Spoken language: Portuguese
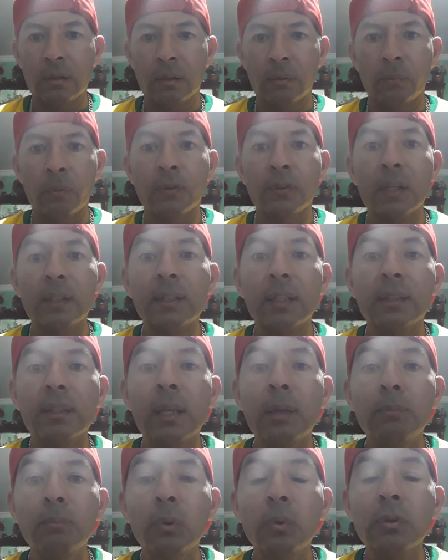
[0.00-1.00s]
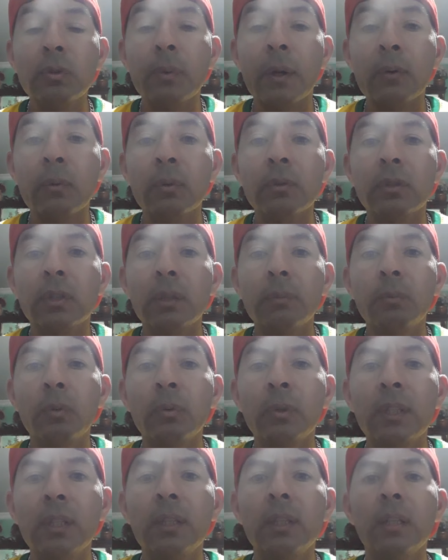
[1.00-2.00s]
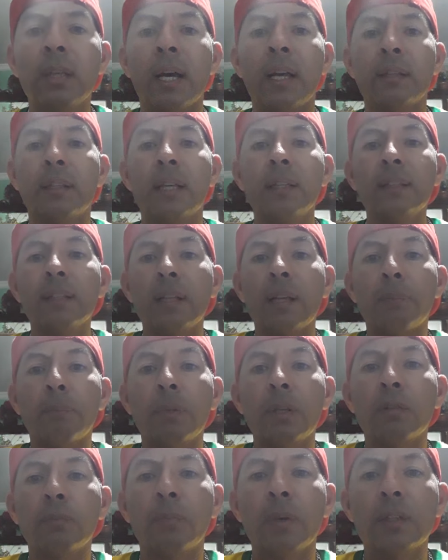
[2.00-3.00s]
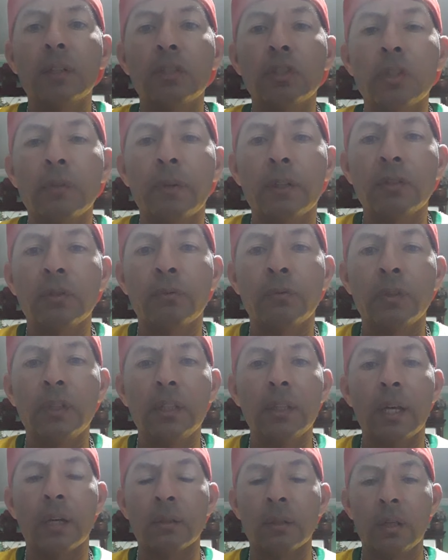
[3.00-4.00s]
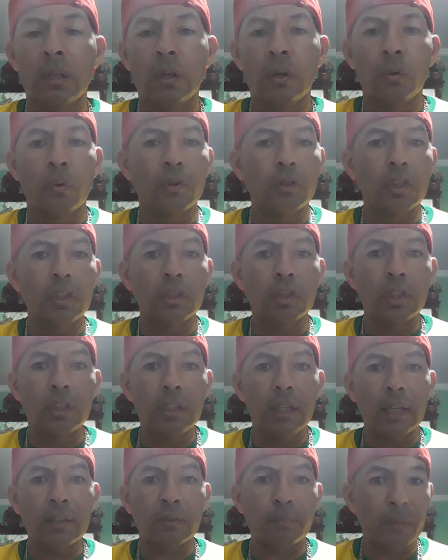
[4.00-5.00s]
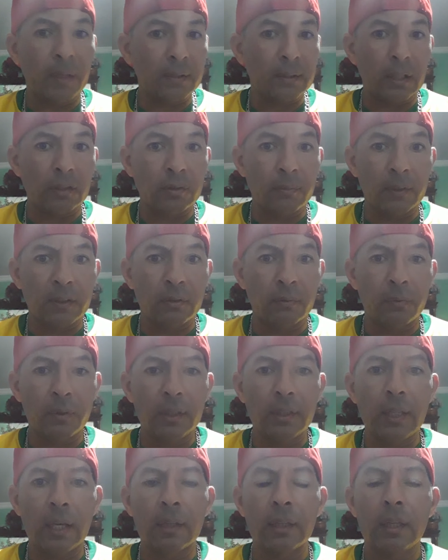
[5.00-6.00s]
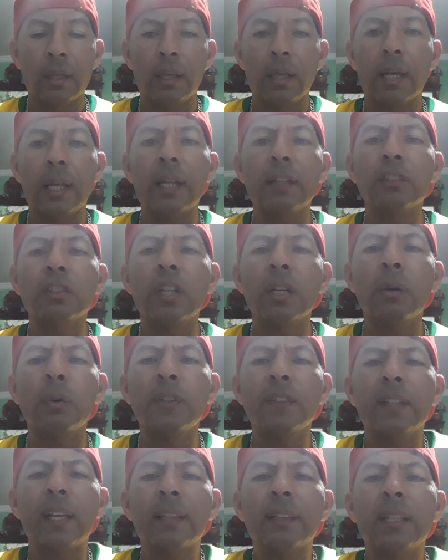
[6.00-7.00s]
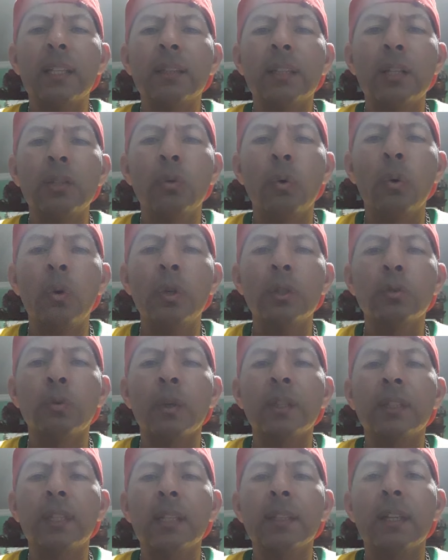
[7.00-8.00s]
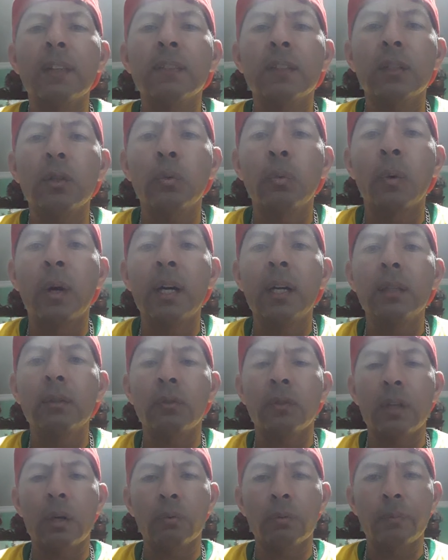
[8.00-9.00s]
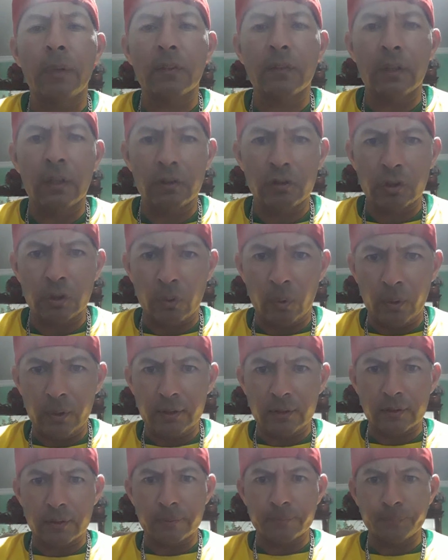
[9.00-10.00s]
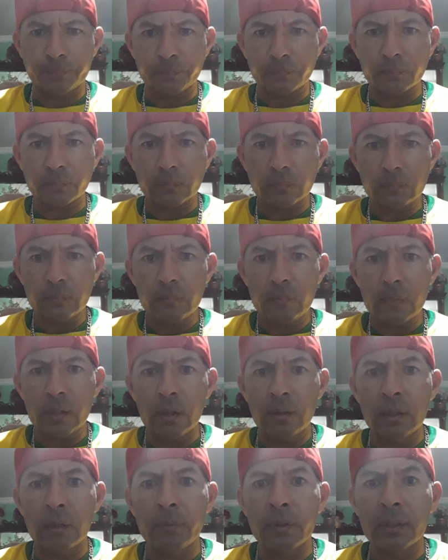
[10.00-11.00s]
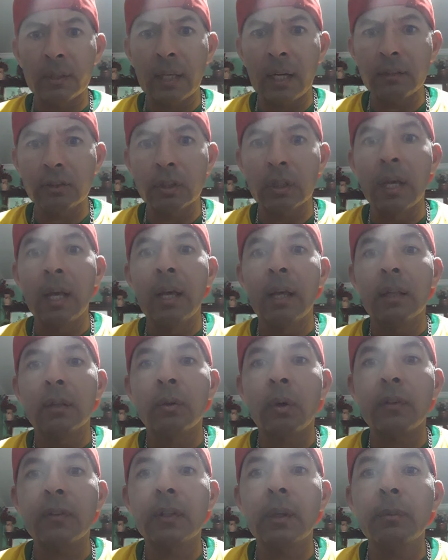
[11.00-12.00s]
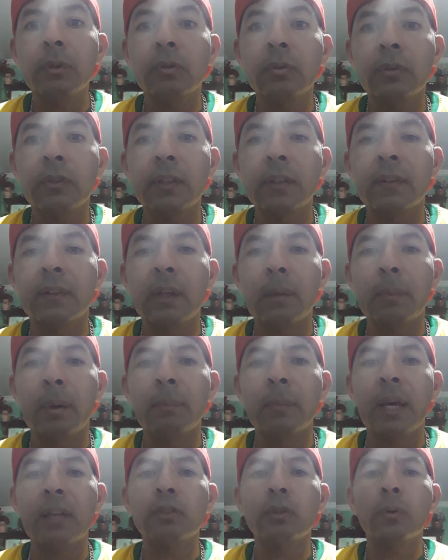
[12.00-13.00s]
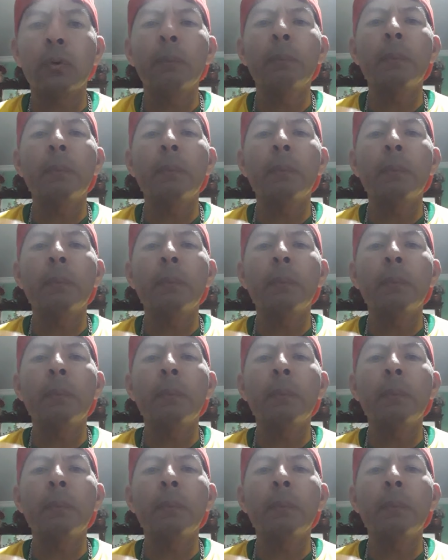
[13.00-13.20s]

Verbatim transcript: Você ainda tem muito a contribuir. Até a perspectiva de vida, hoje em dia, a expectativa de vida, ela chega aos 78, 85 anos em algumas regiões na verdade, nós temos um sistema médico